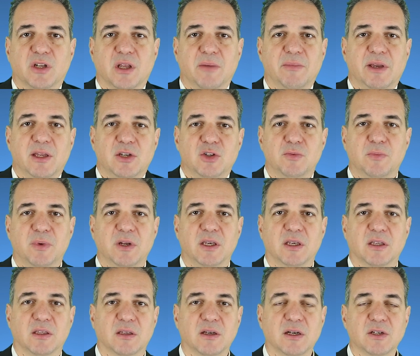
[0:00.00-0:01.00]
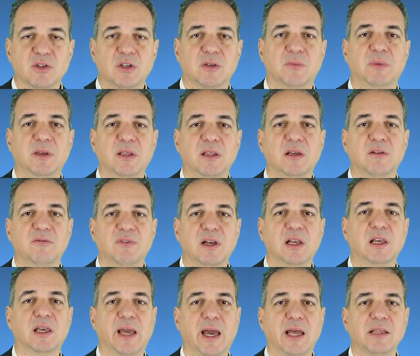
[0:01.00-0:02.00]
der mir entspricht. Also ich bin dann
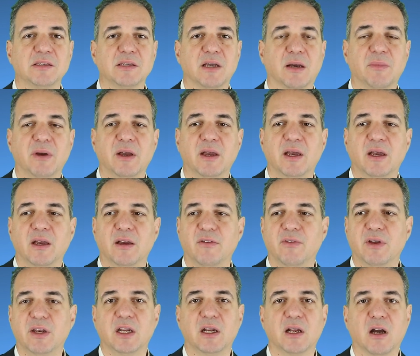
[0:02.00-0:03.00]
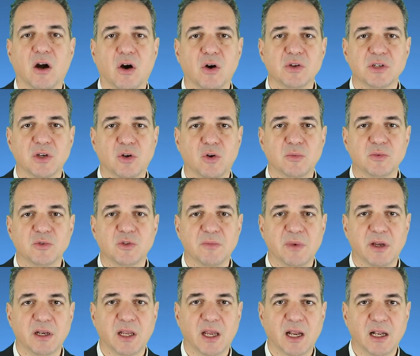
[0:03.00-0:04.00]
wirklich einsam. Wenn ich nach Hause komme zu
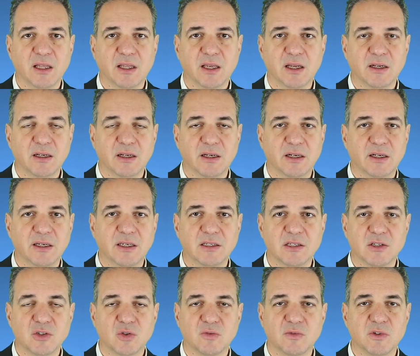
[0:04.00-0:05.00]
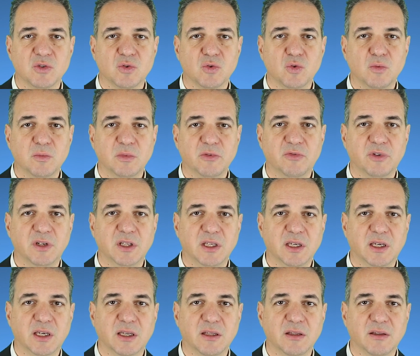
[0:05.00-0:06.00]
meinen Eltern, ist es sowieso
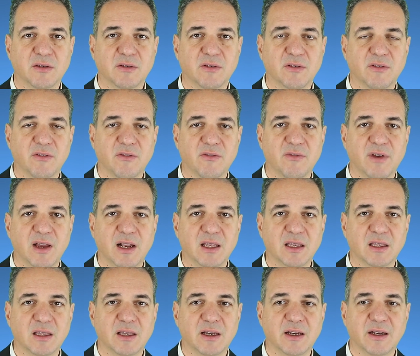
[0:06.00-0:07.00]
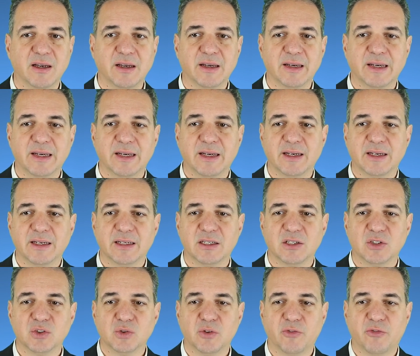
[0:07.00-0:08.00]
unbefriedigend, weil ich da
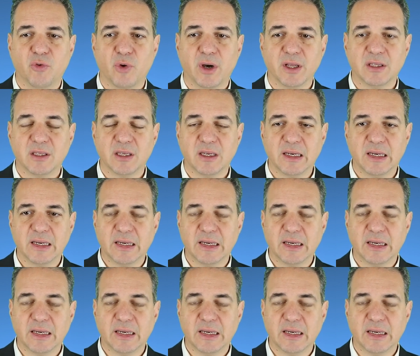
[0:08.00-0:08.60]
sofort